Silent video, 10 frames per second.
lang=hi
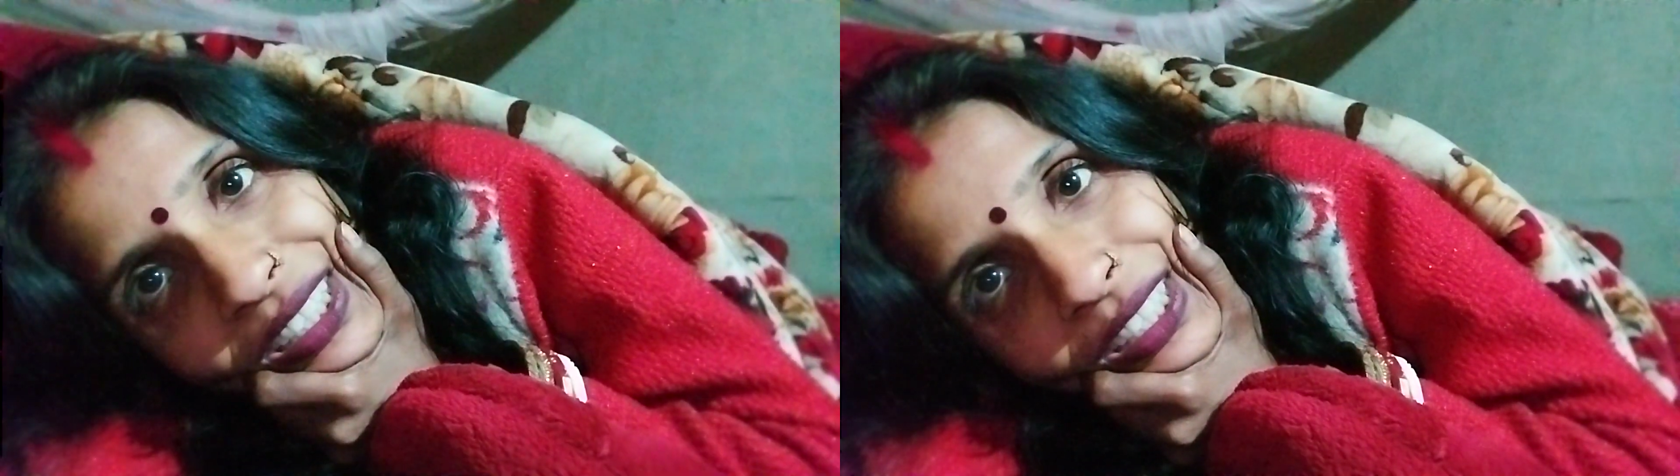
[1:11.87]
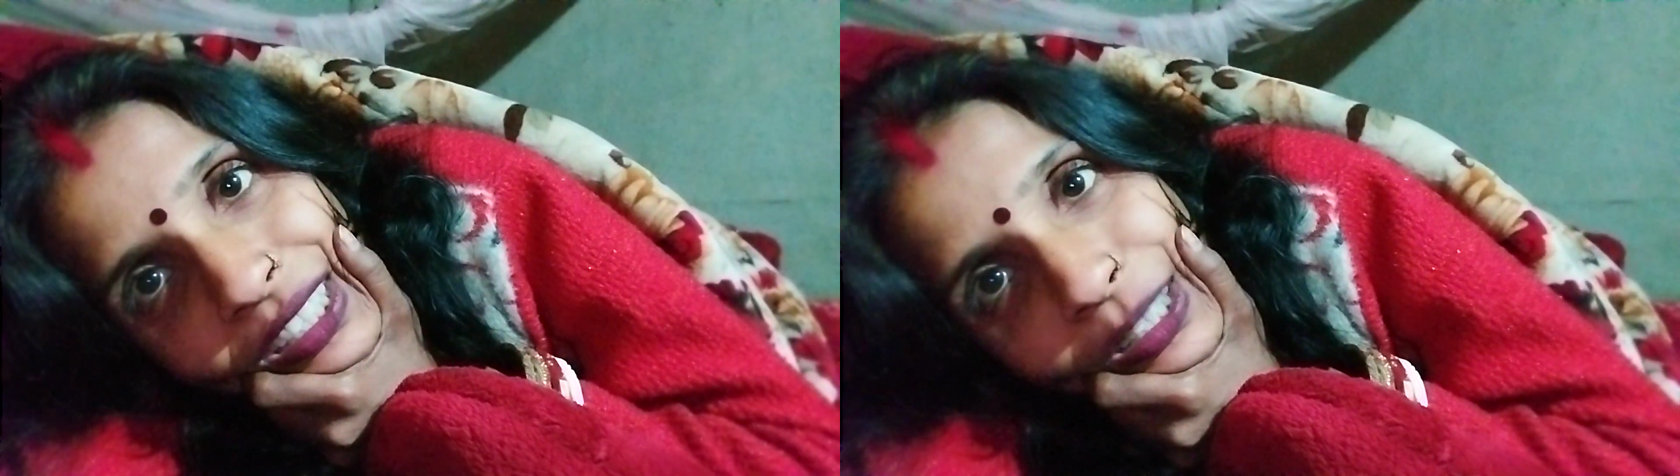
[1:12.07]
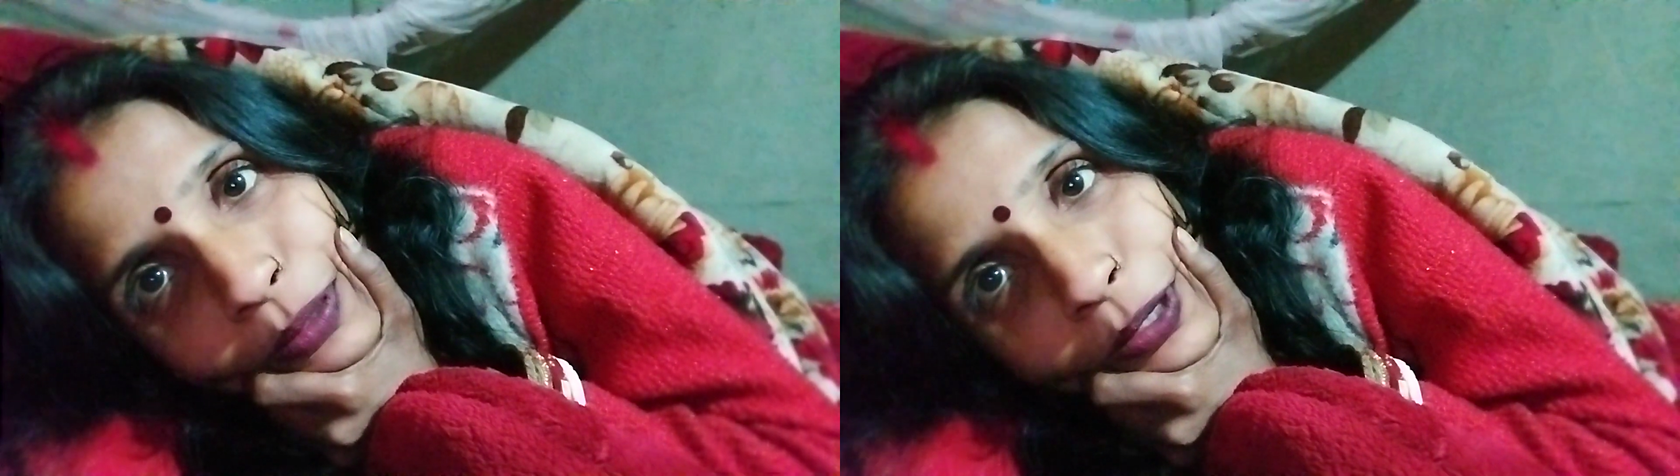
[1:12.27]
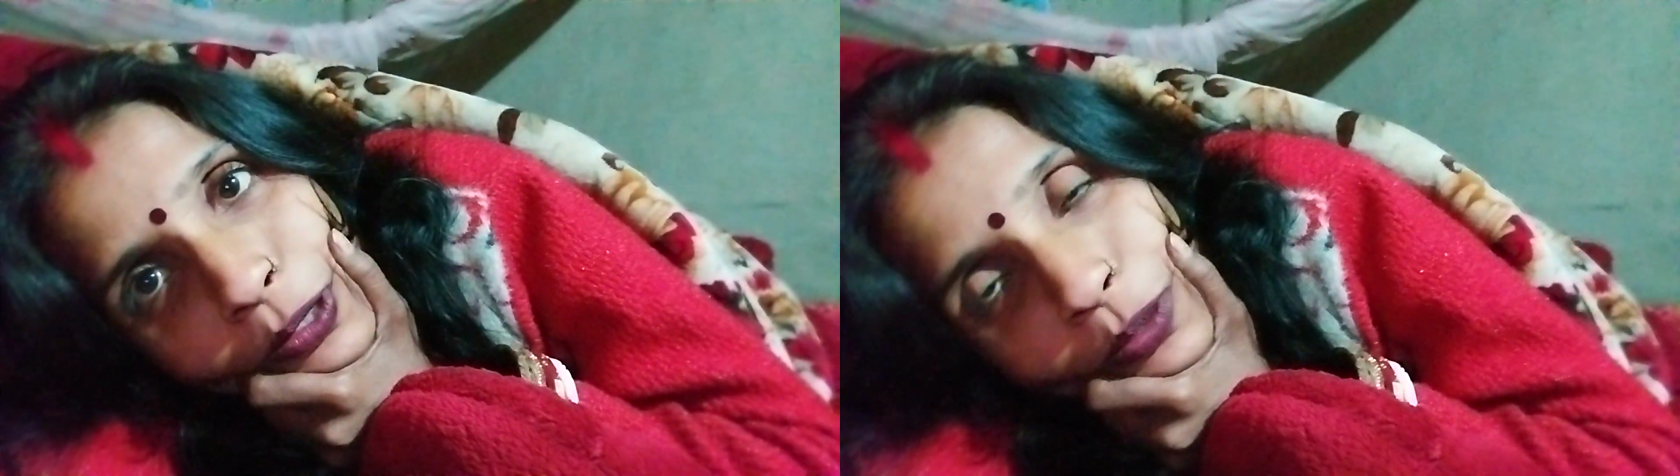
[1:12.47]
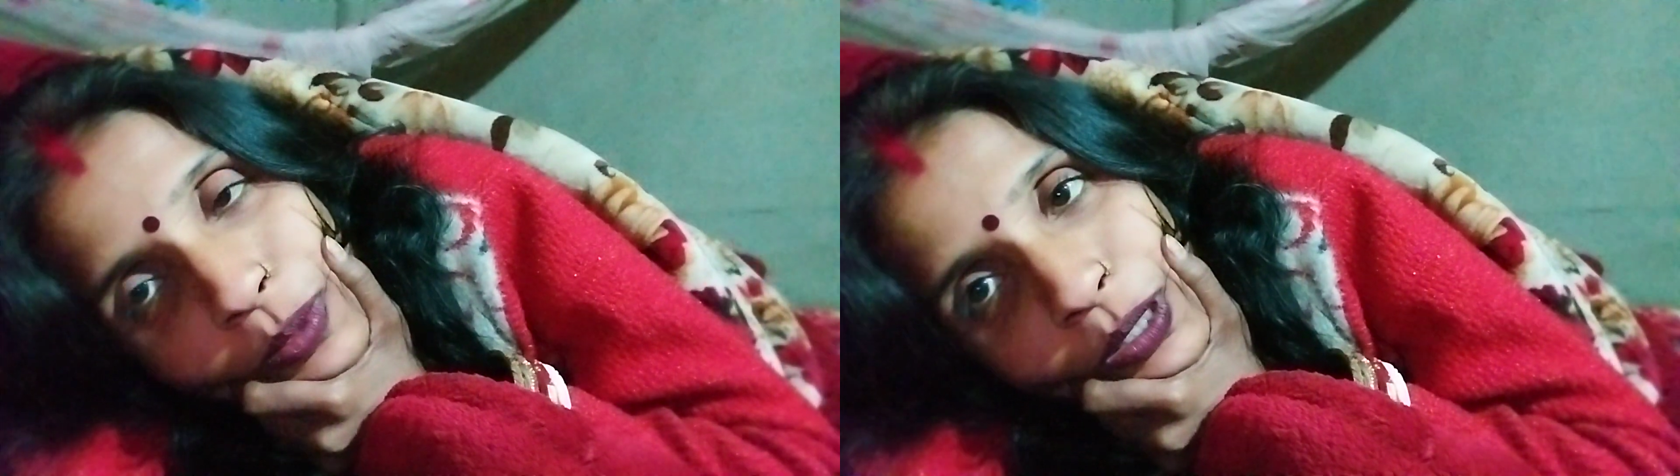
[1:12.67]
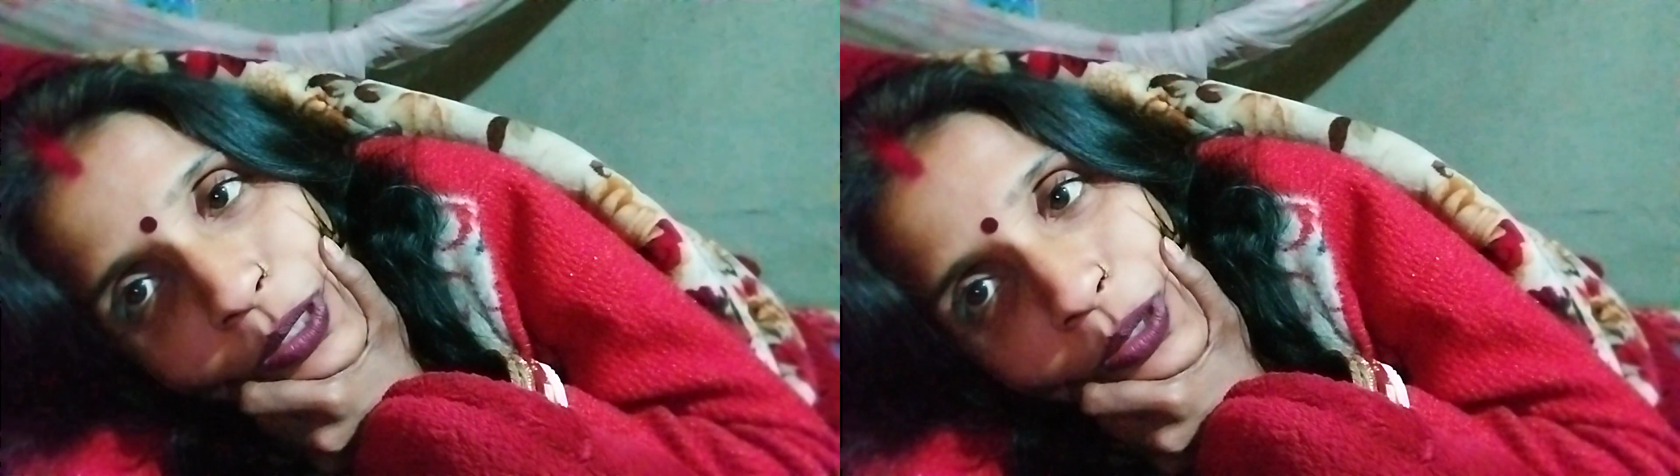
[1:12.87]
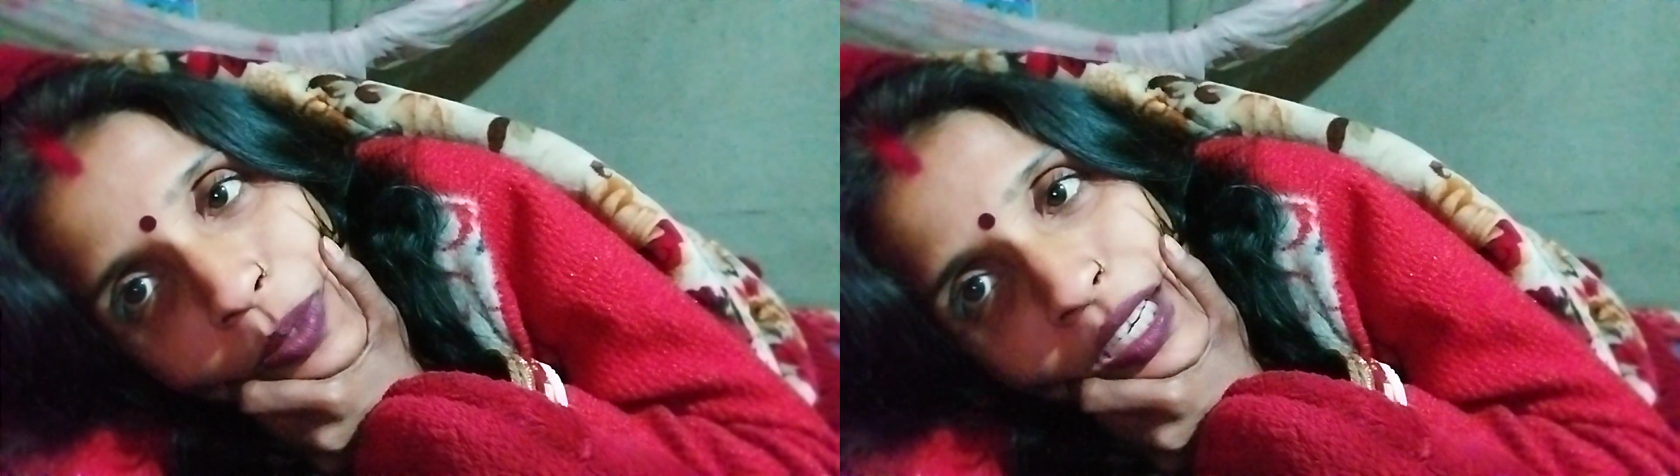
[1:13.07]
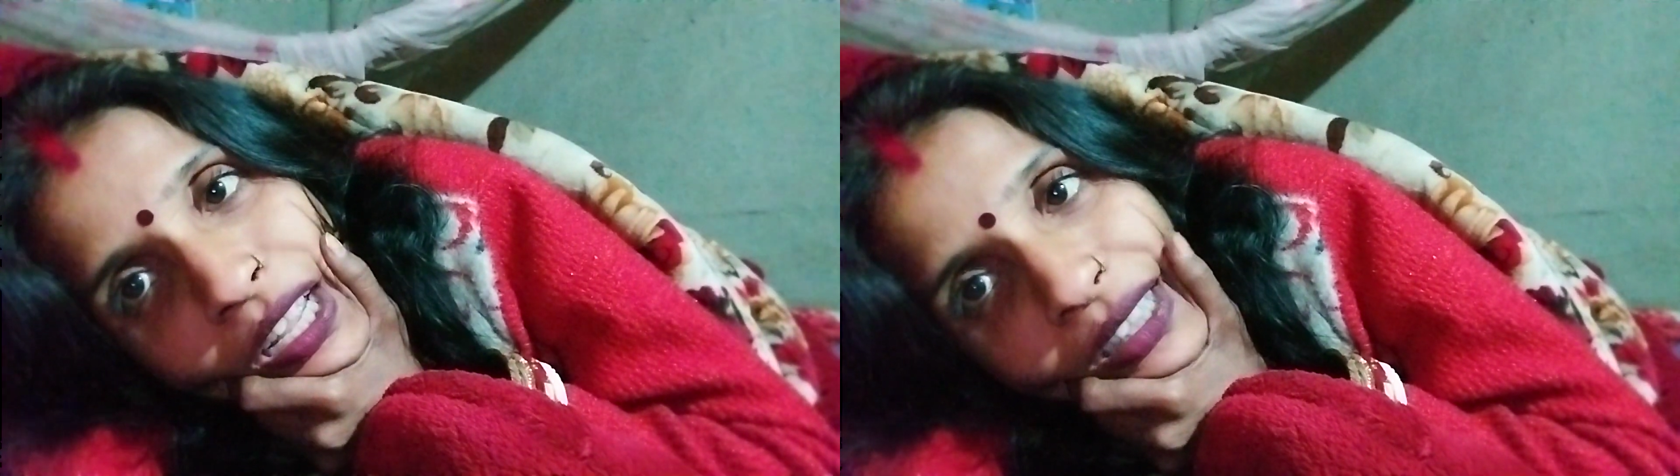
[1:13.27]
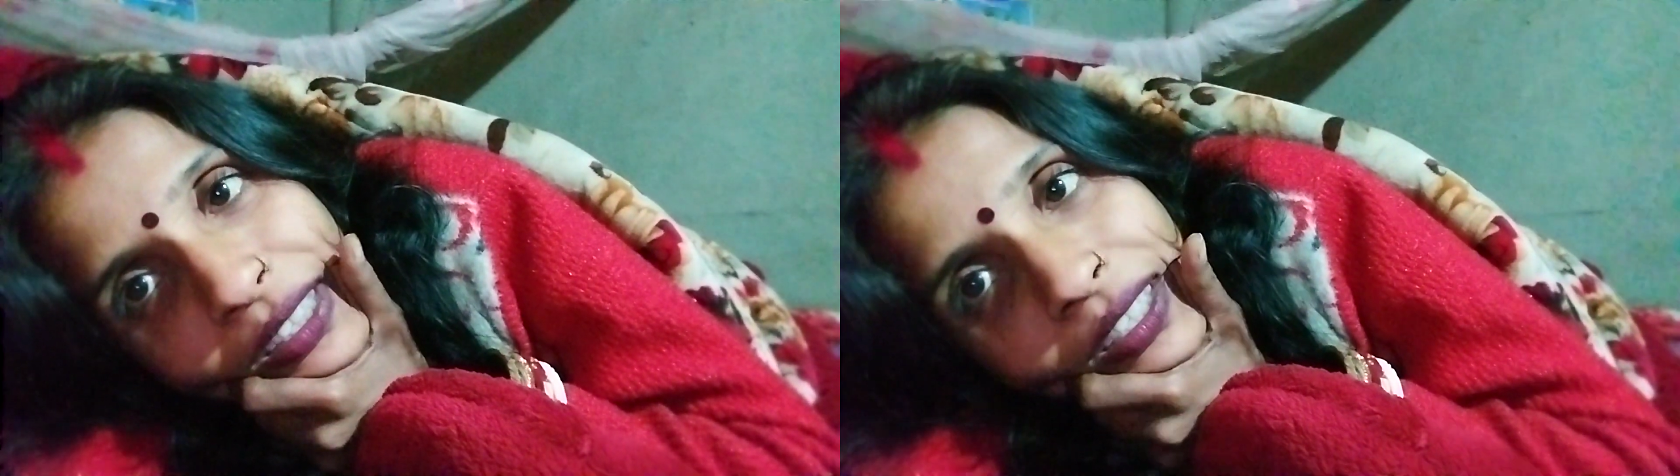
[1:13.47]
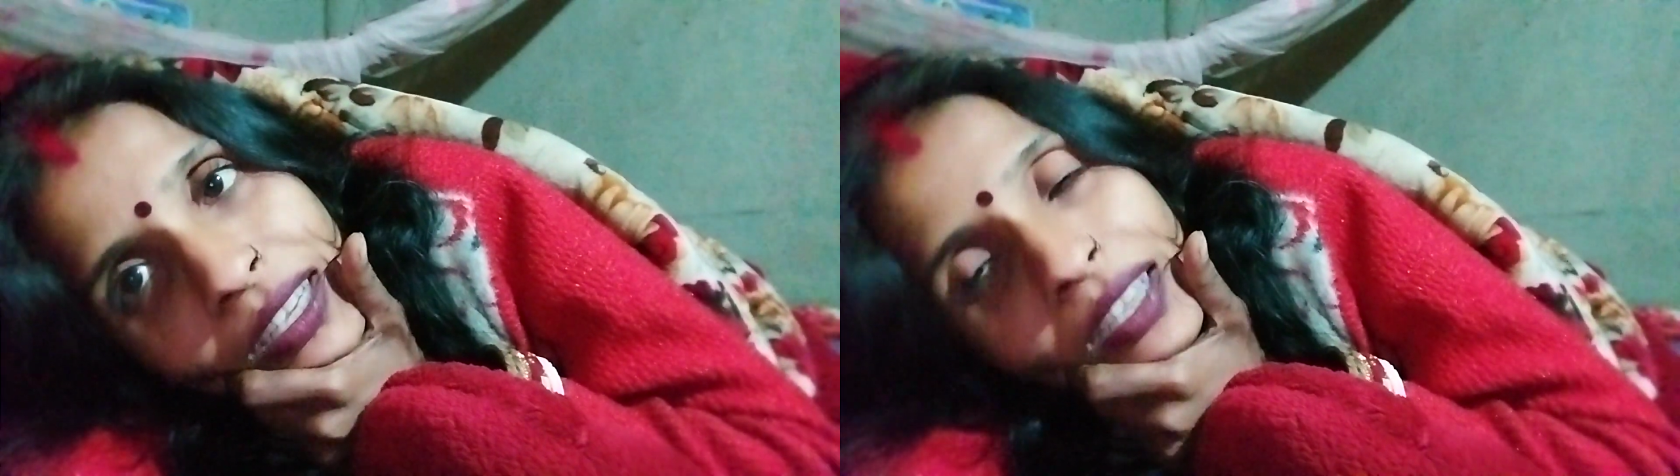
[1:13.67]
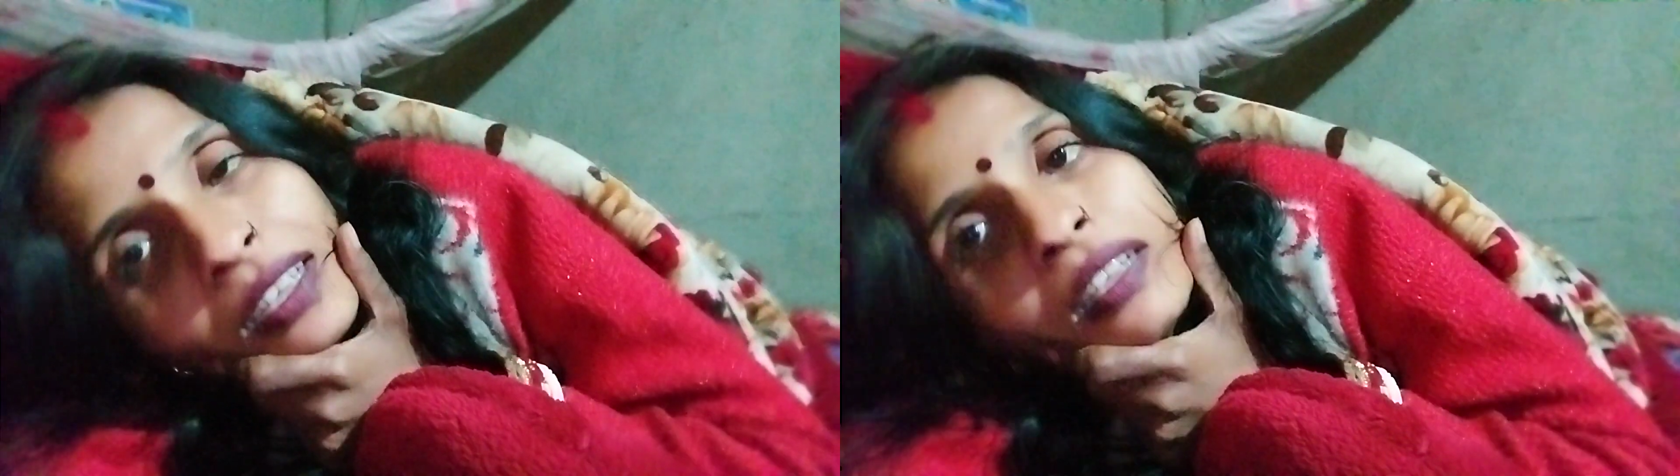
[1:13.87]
चिलनी के बहू तो वीडियो बनाती है